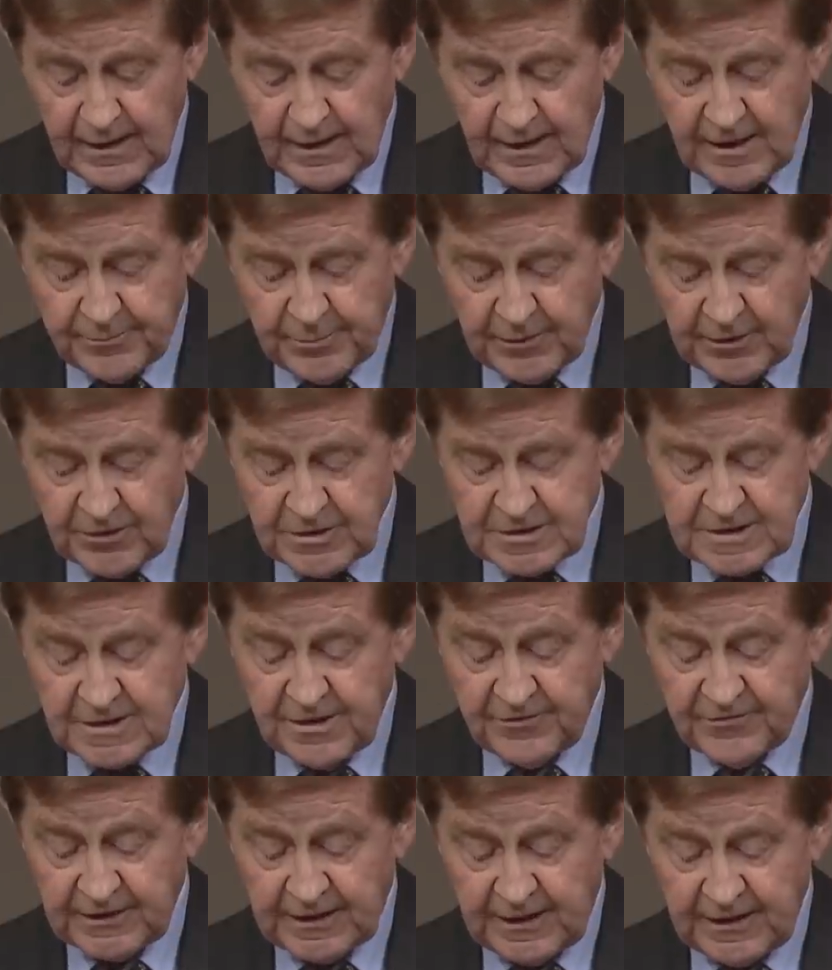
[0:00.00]
Ich begrüße
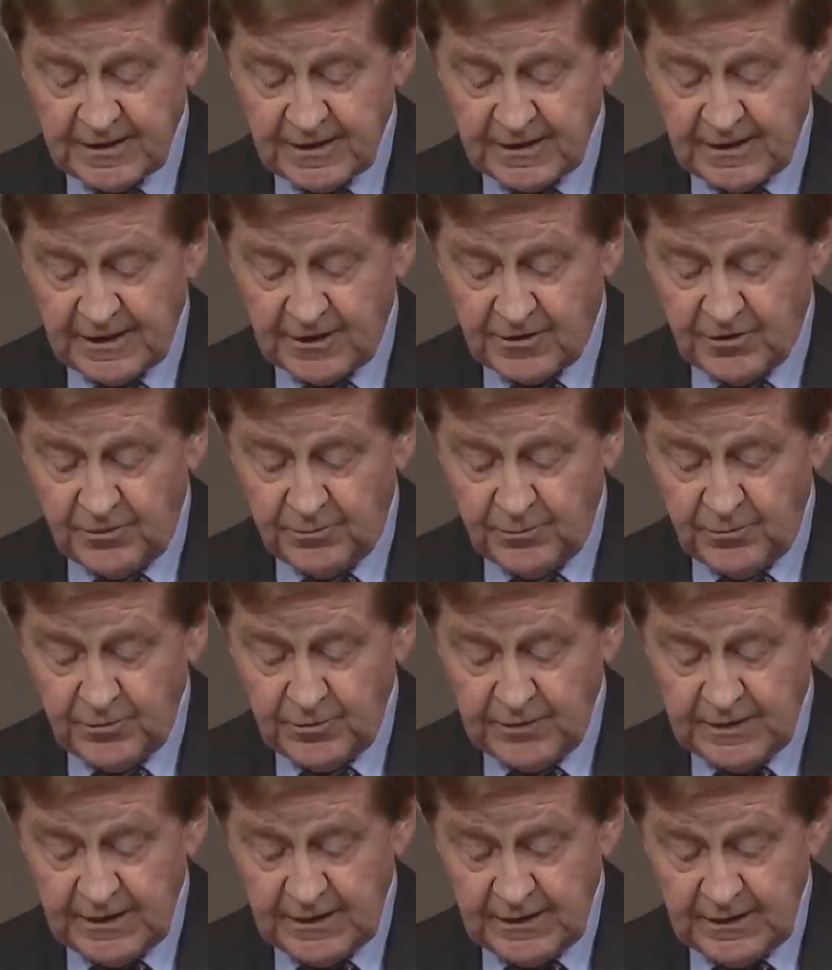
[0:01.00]
die Vertreter der
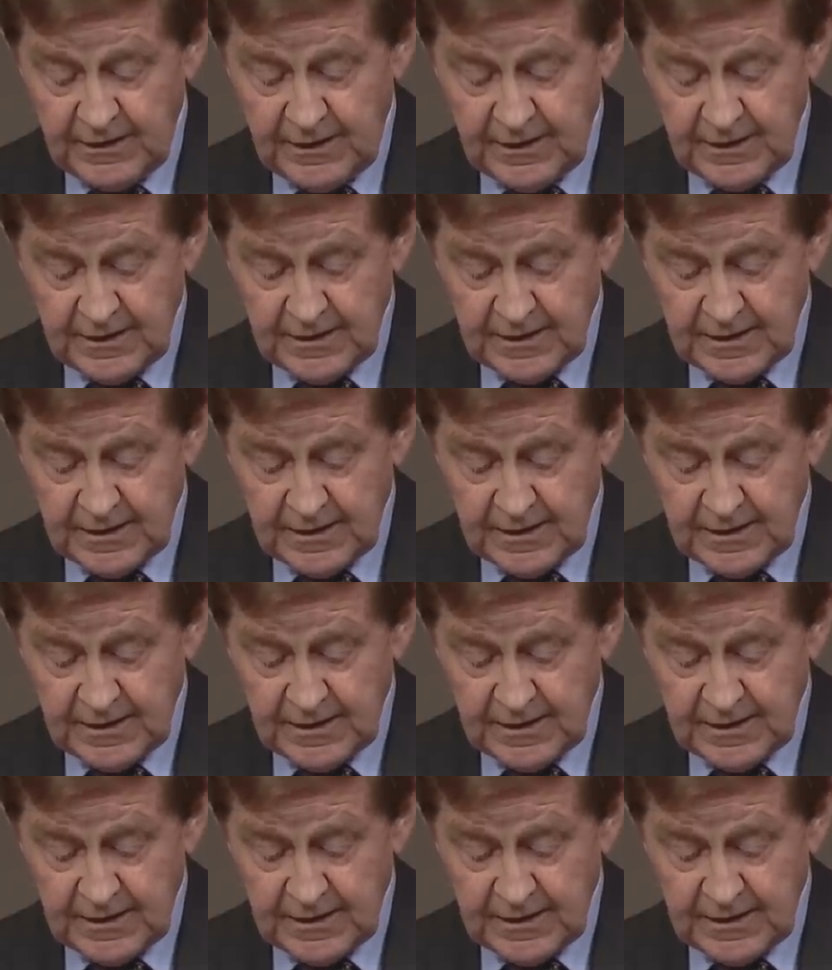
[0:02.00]
Kommunen,